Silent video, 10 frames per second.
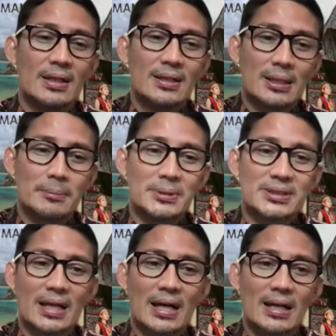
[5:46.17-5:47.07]
Tapi
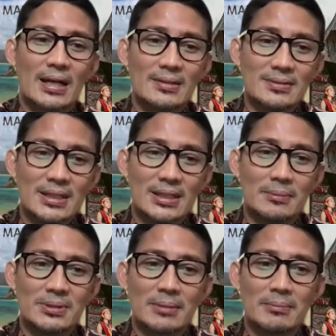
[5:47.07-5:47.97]
sekarang kita
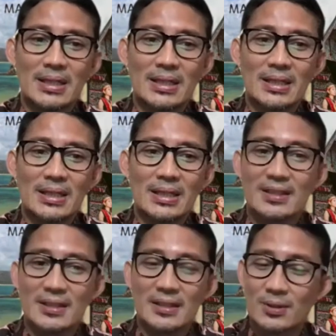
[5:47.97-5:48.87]
bisa melihat
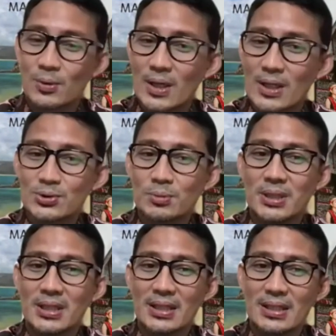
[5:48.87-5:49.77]
di ruang Zoom
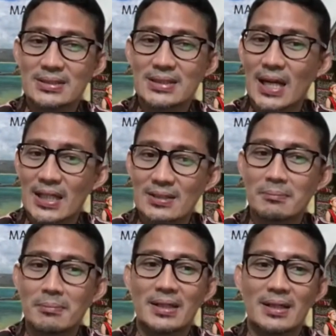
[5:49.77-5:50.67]
ini cari
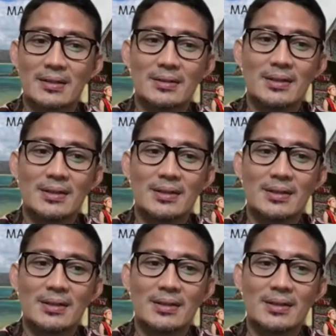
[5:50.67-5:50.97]
teman yang